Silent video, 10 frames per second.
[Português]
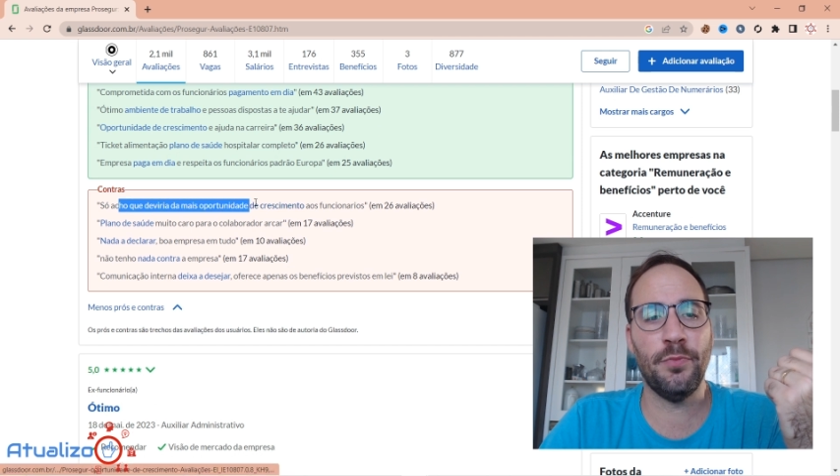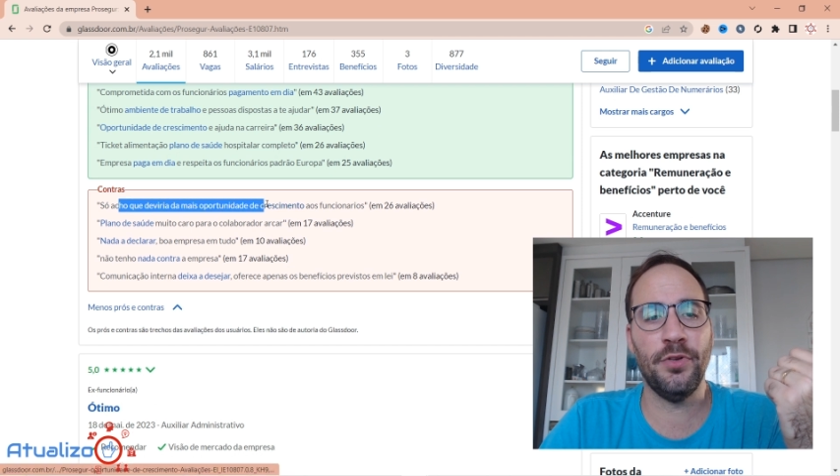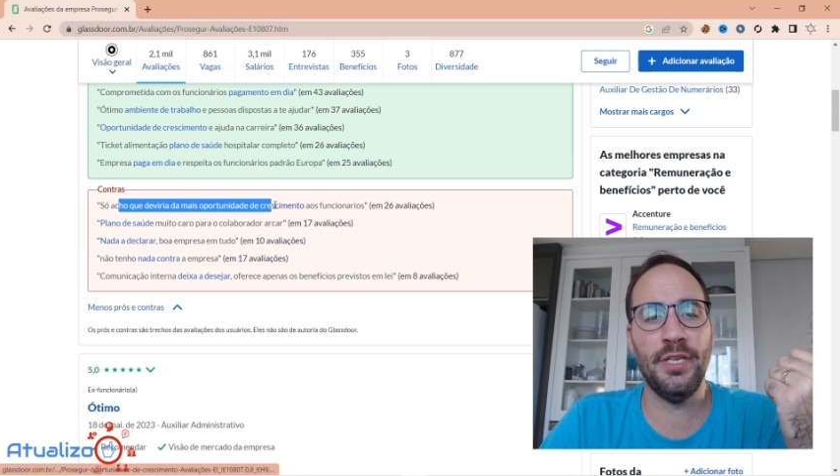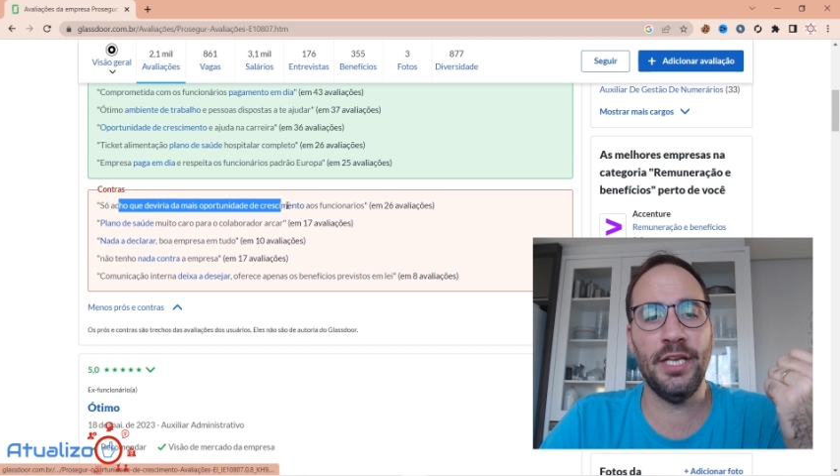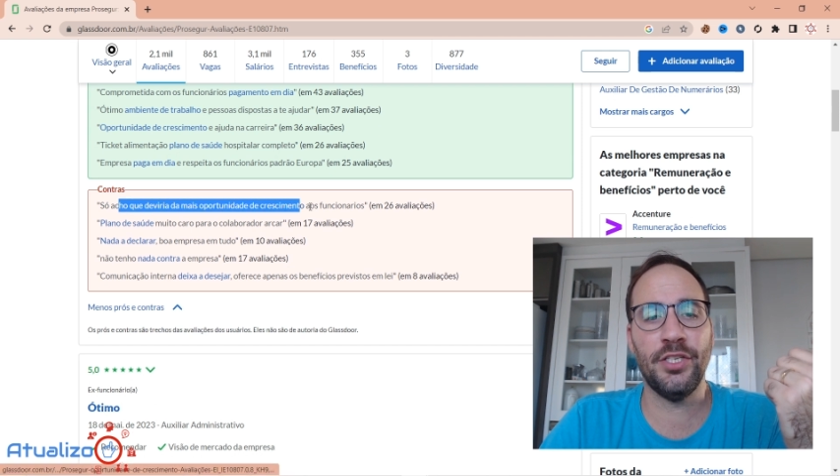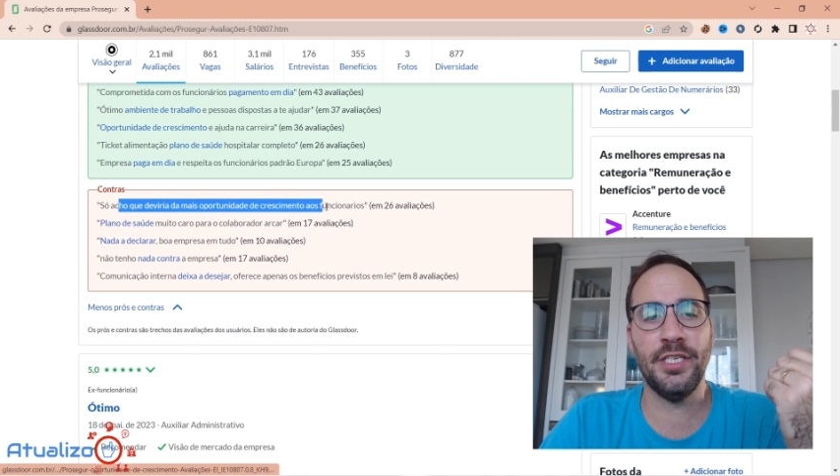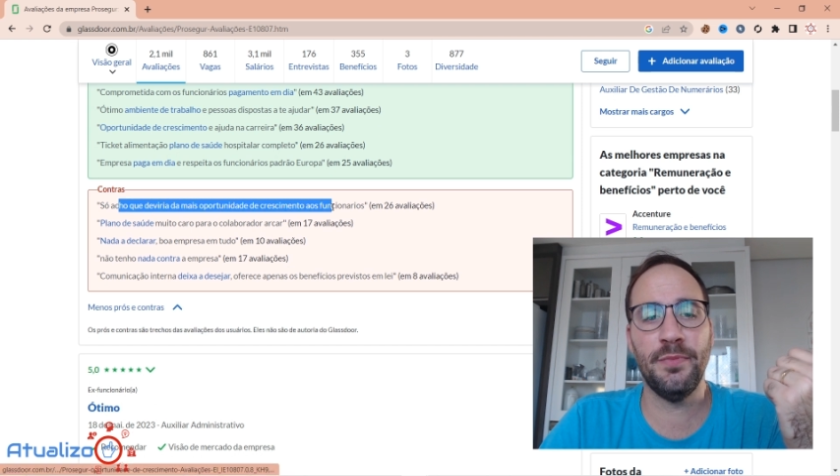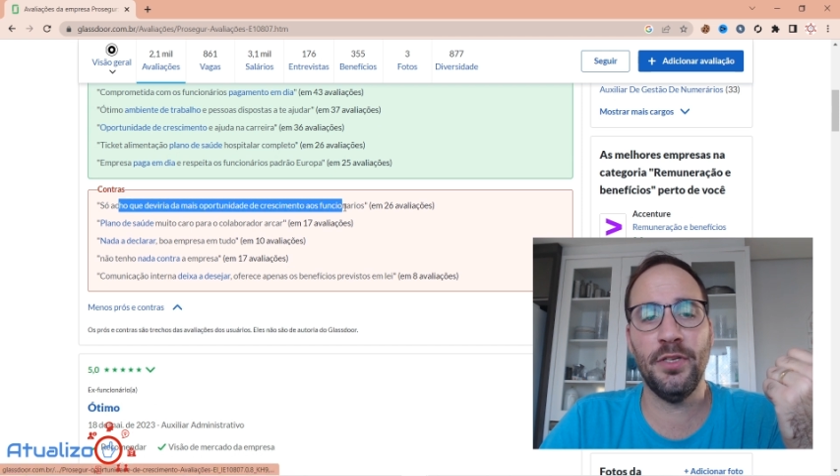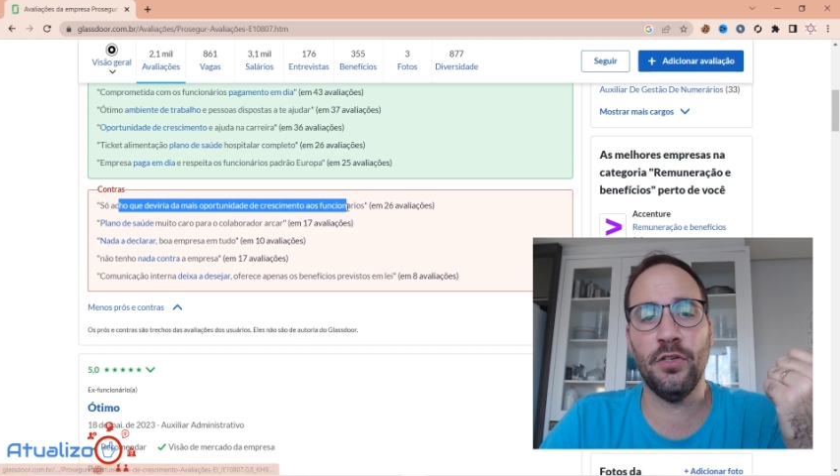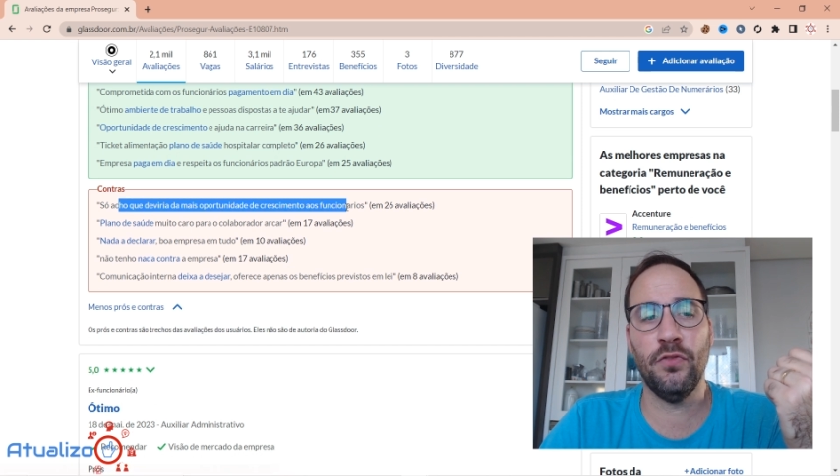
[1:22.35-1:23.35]
oportunidade de
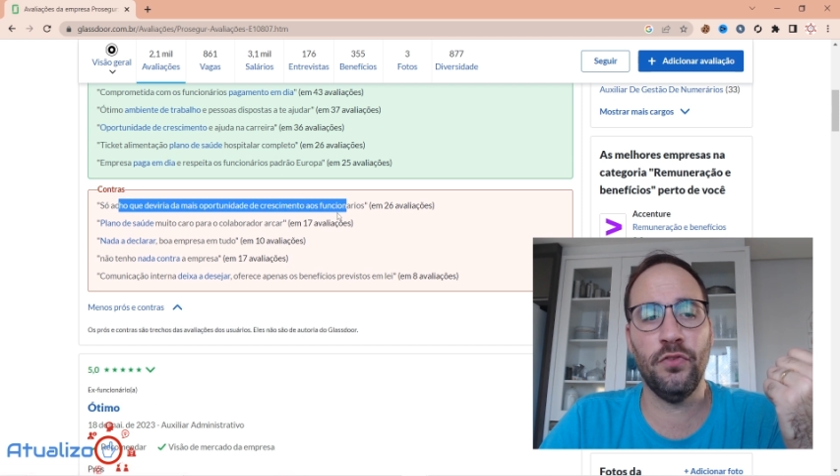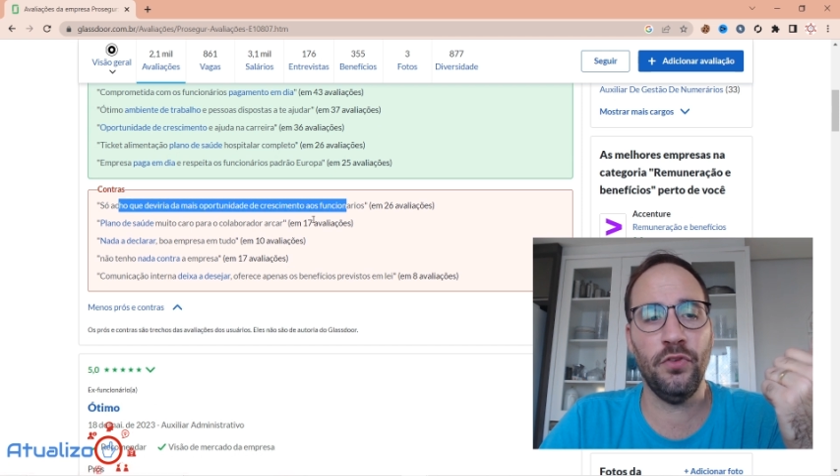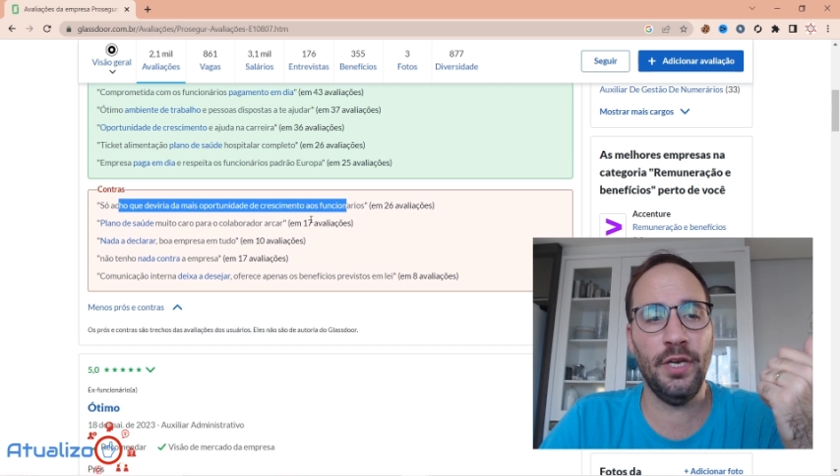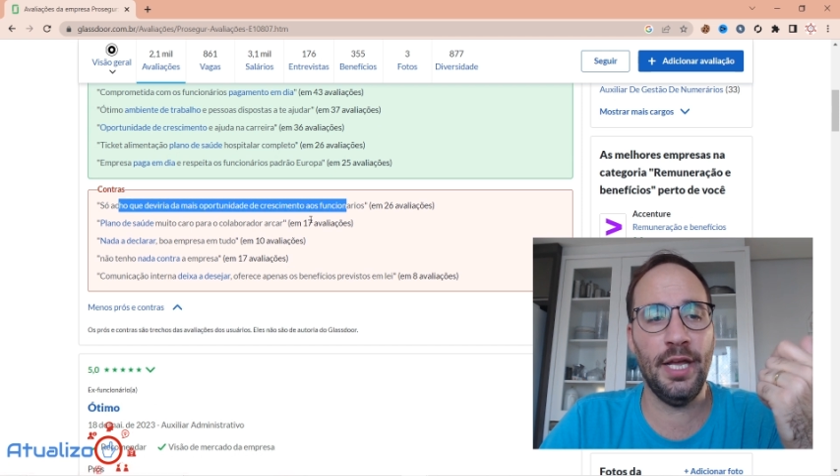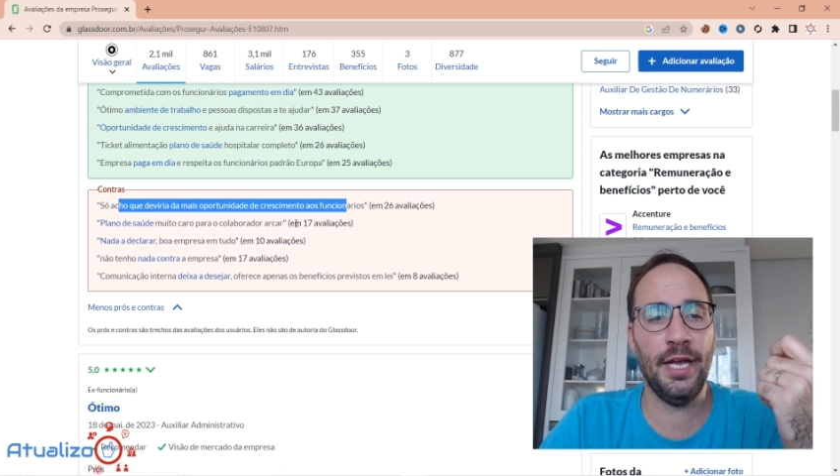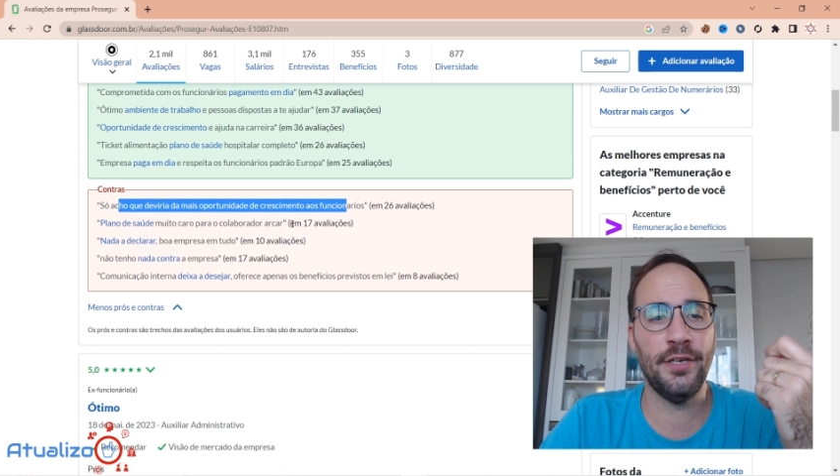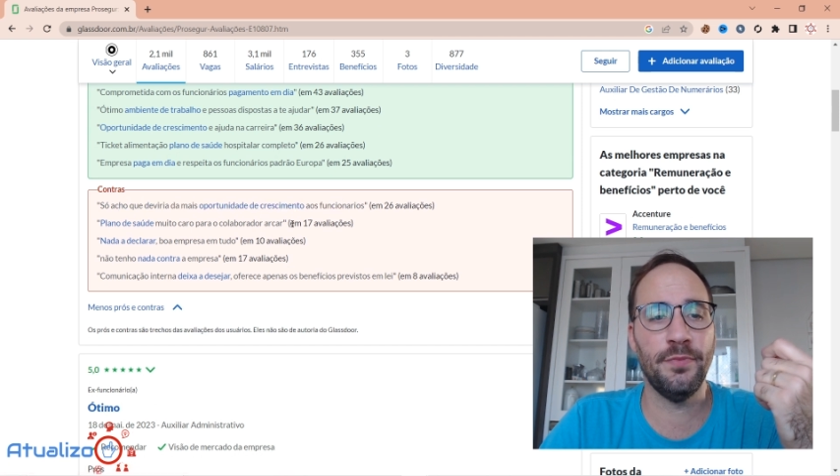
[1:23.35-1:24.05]
crescimento aos funcionários,